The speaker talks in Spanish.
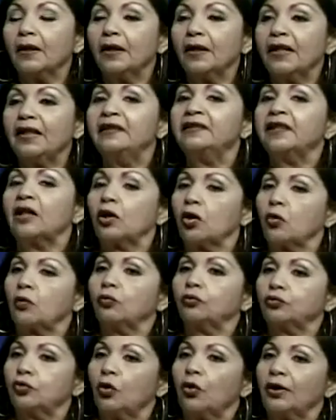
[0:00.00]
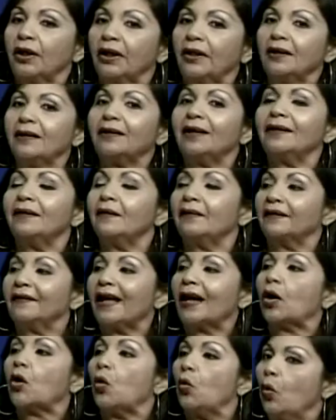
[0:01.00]
interlocutores que de
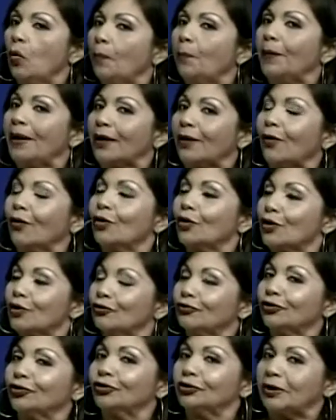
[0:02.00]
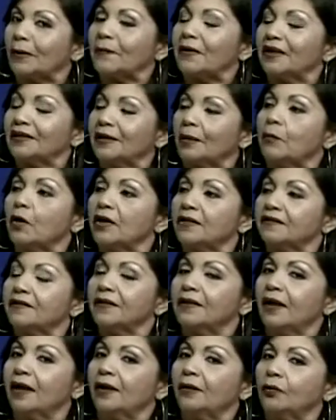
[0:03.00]
verdad cumplan con lo que nosotros también estamos
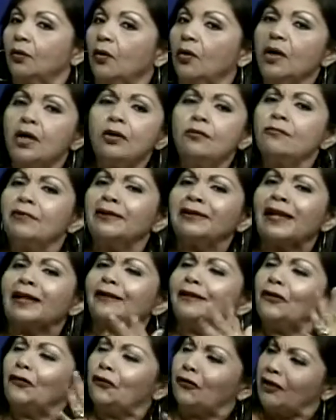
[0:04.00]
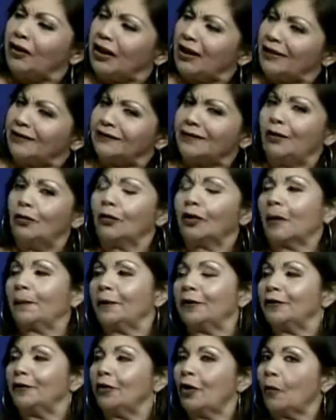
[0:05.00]
exigiendo. No es tan difícil lo que ha
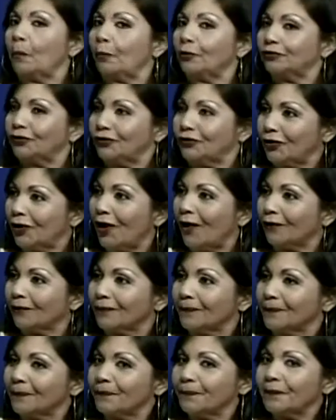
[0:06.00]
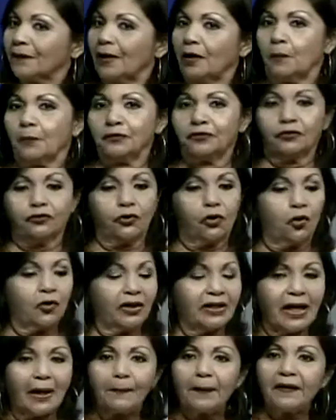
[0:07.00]
pedido la oposición. ¿La oposición
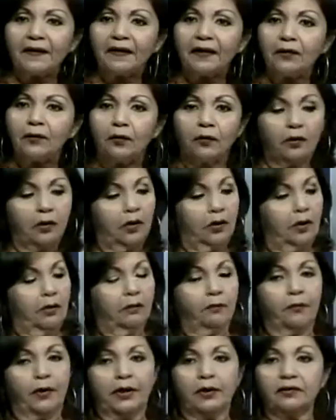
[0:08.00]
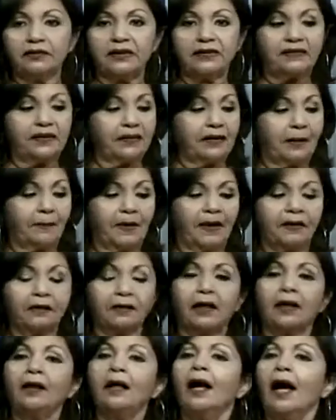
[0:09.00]
qué ha pedido? Bueno,
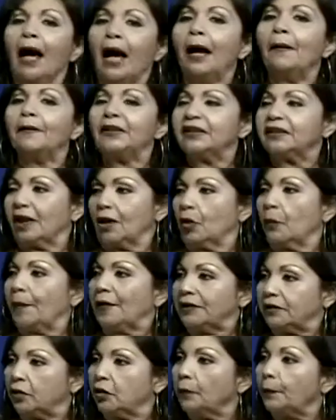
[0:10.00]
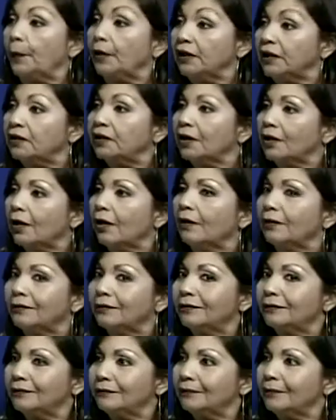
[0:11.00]
sencillamente habilitar los partidos políticos,
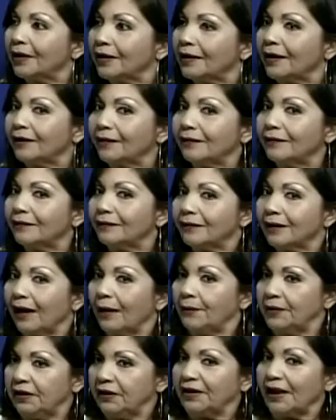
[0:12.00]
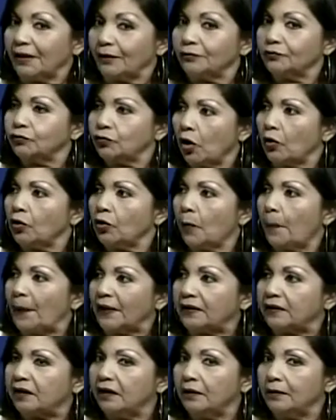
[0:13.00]
¿verdad? Habilitar todos los
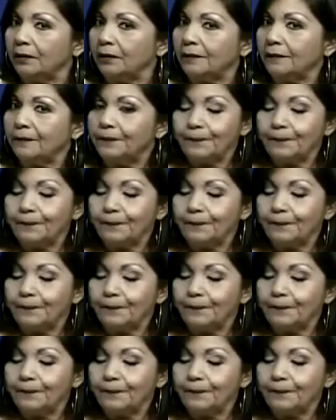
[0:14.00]
partidos,